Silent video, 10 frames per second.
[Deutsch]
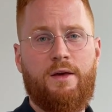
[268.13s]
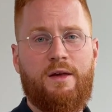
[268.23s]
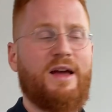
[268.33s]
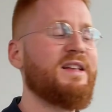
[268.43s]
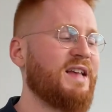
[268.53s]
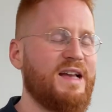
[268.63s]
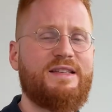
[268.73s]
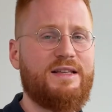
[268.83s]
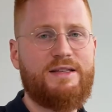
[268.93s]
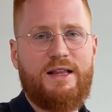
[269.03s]
Ja, das heißt
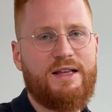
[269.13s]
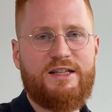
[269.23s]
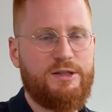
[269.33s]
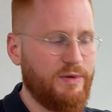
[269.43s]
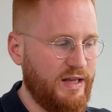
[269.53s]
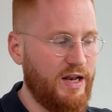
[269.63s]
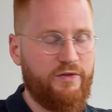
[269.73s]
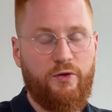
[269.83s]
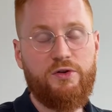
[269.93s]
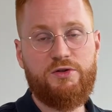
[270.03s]
jetzt nicht, dass es mit jeder
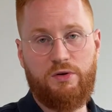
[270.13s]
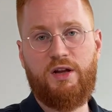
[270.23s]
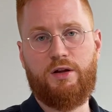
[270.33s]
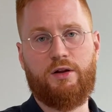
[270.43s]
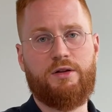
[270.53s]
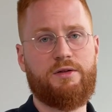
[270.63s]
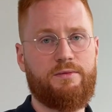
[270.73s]
funktioniert hat.